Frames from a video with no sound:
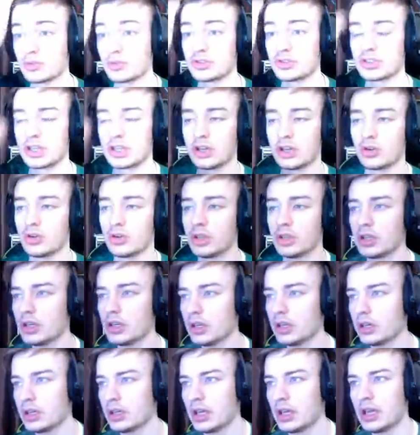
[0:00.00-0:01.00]
серию
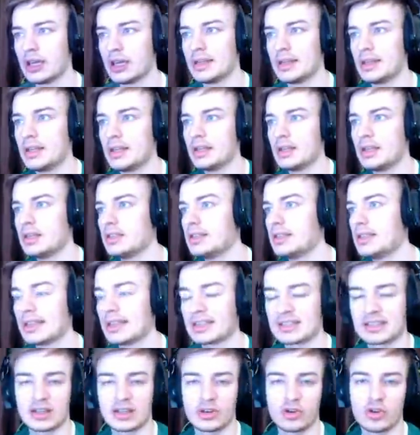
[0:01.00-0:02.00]
игр и
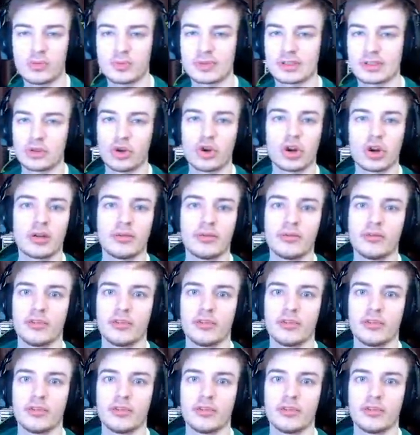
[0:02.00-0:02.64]
не знаком с лором